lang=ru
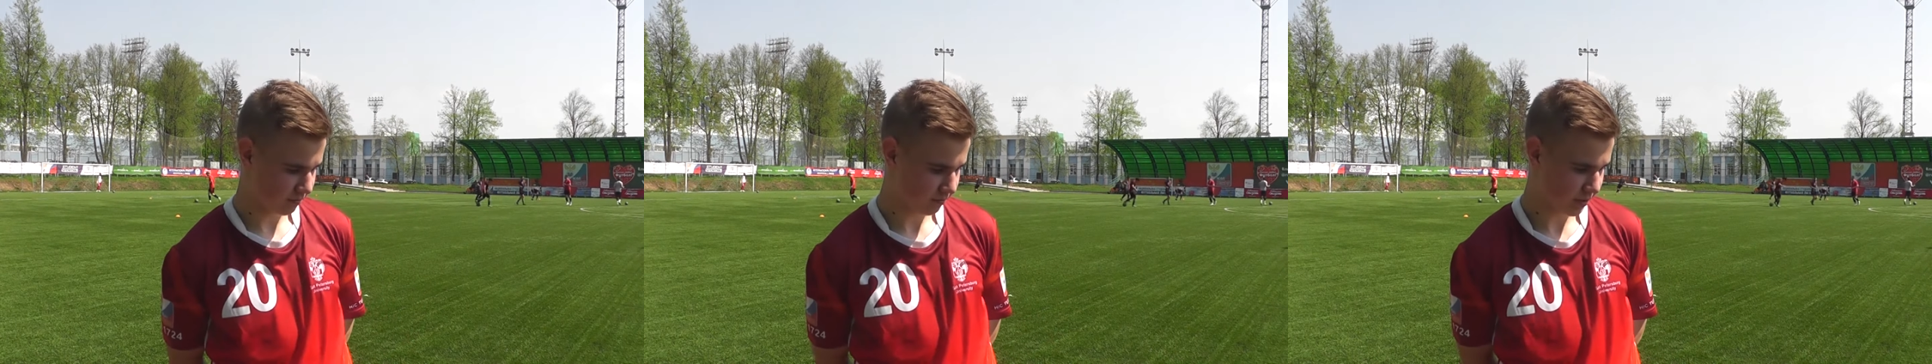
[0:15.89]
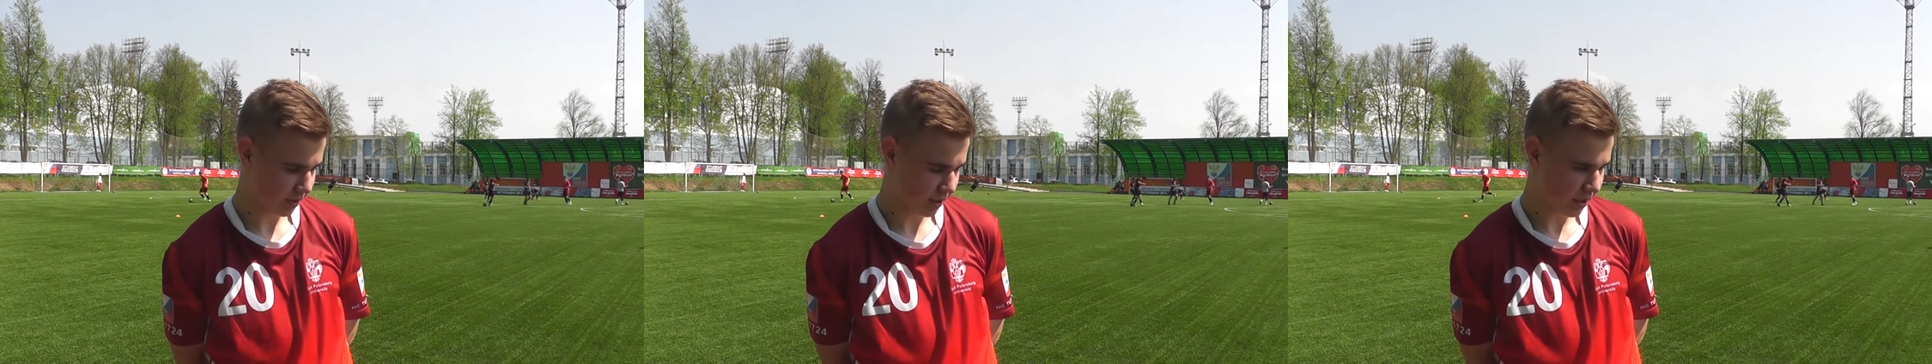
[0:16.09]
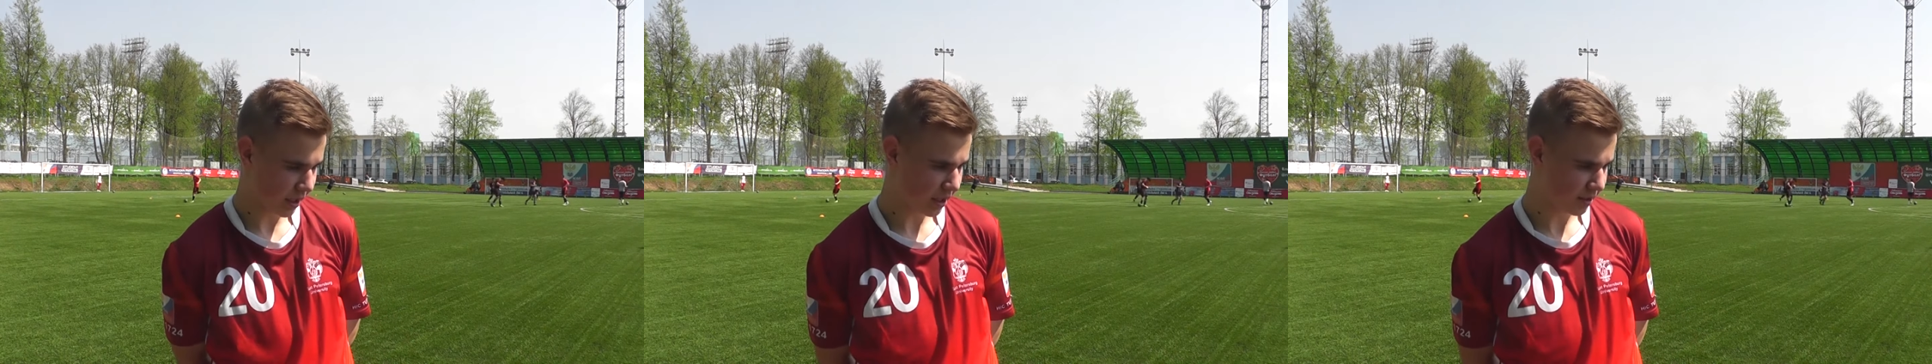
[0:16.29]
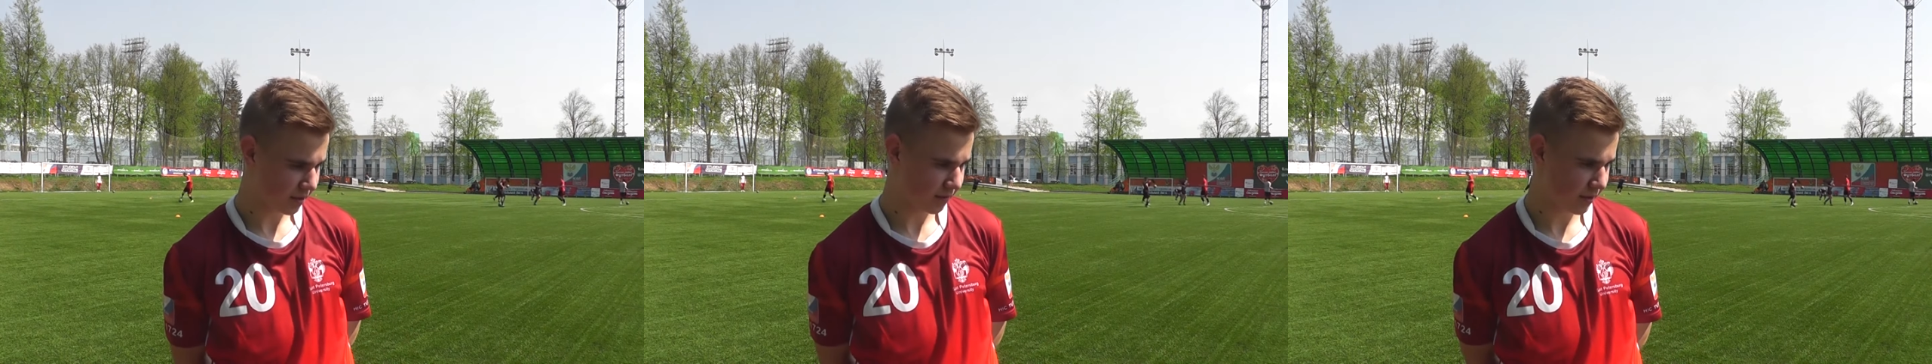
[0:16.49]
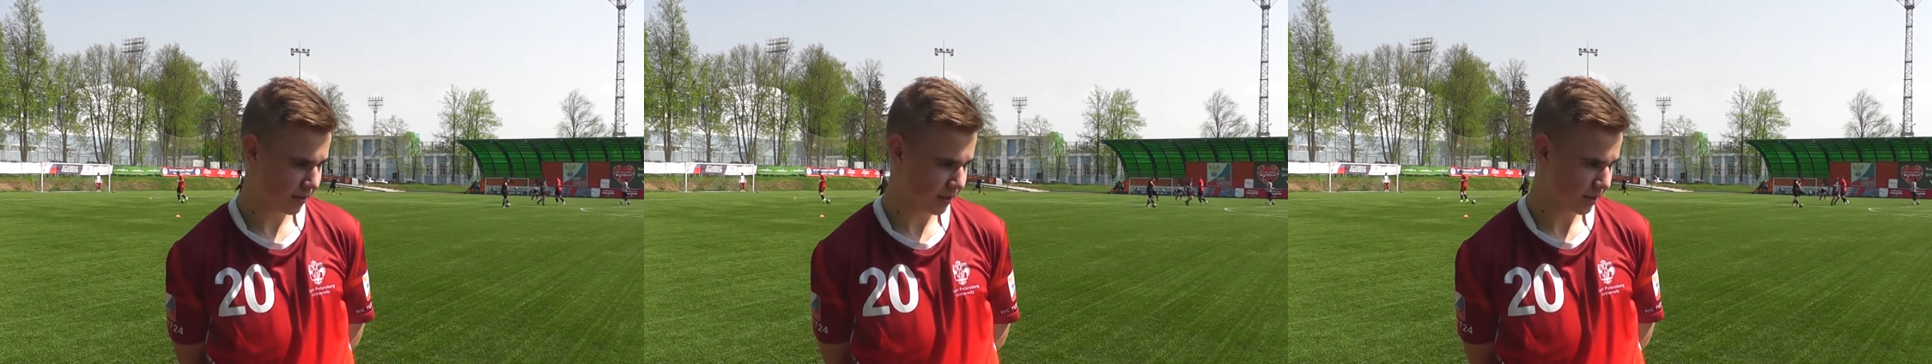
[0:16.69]
Проиграли
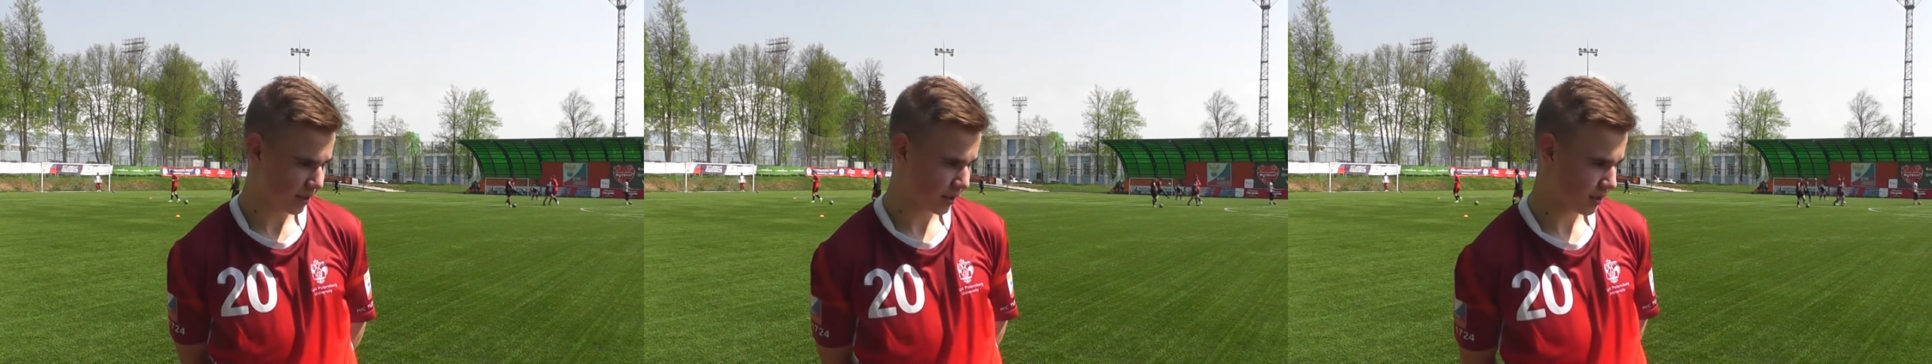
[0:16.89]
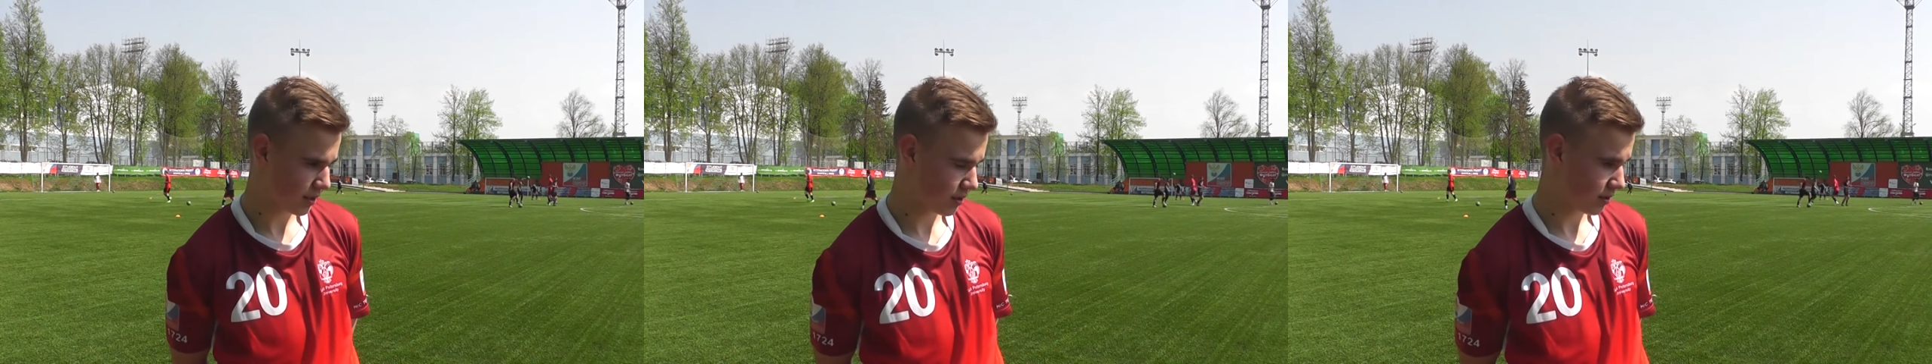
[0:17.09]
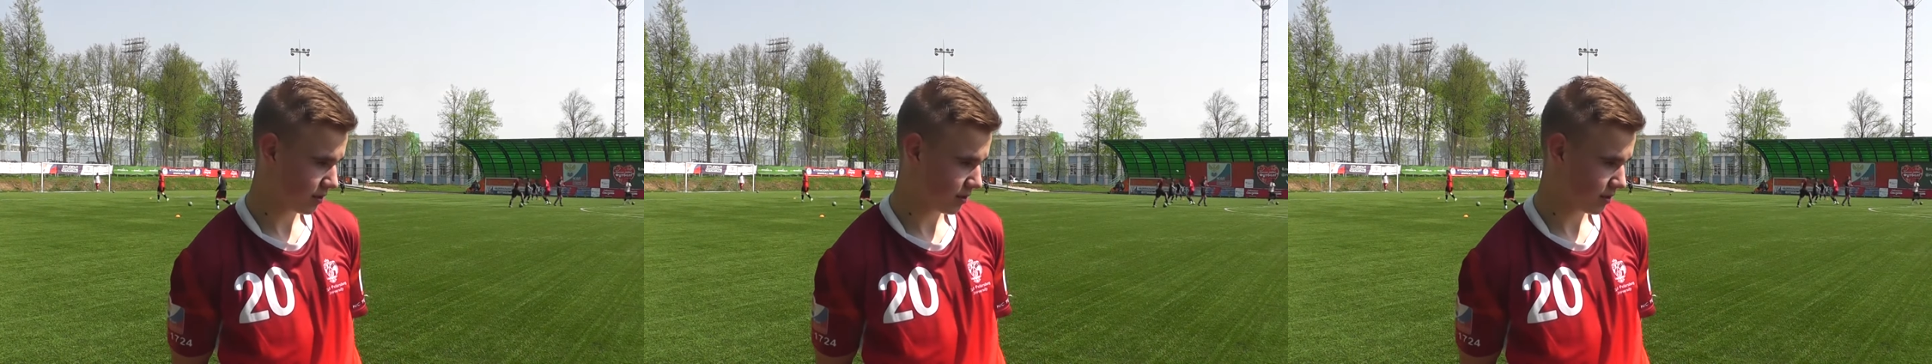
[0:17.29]
две игры.